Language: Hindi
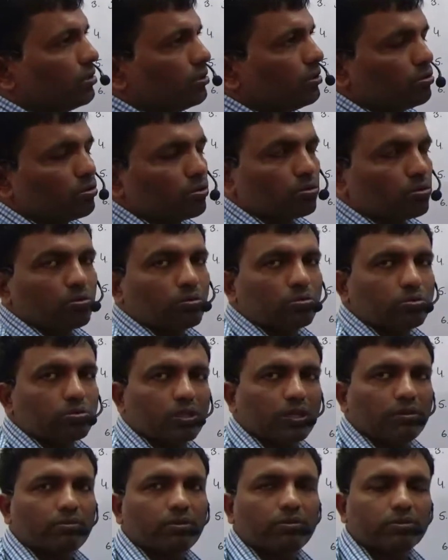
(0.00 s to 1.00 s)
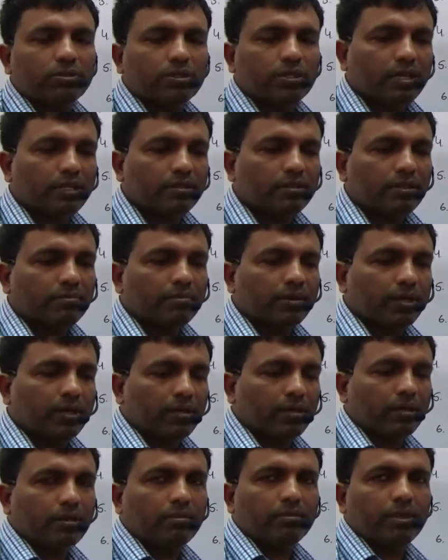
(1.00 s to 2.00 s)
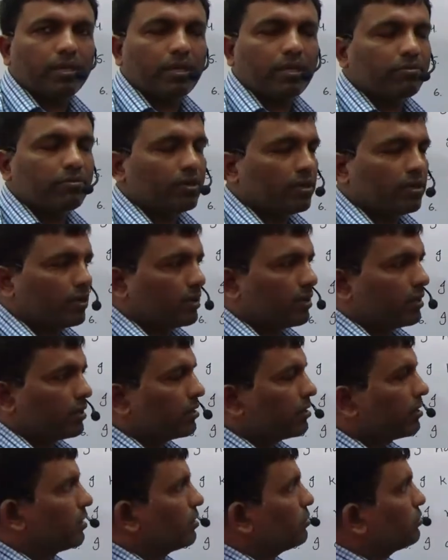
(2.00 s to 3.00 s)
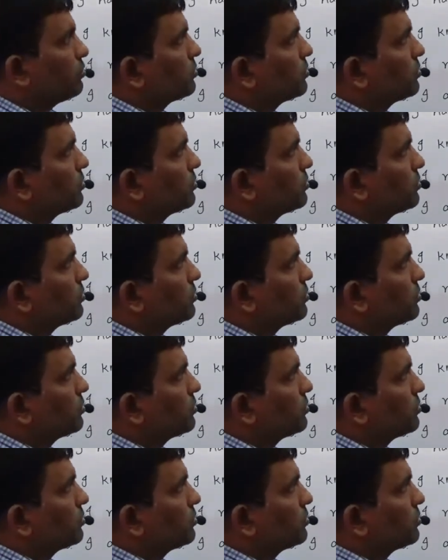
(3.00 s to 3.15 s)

तो उसके व्यवसाय से पहले हम इंडेफिनेट आर्टिकल का यूज